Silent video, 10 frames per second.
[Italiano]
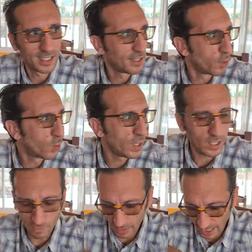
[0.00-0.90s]
Siamo qui
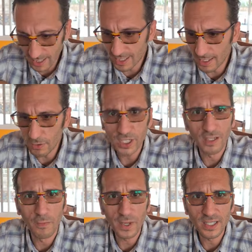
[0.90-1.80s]
in un barettino, ci
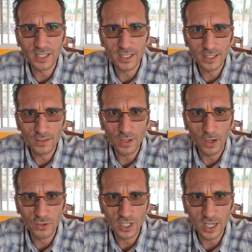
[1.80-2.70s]
siamo presi una
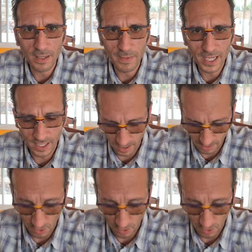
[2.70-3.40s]
cosina da bere.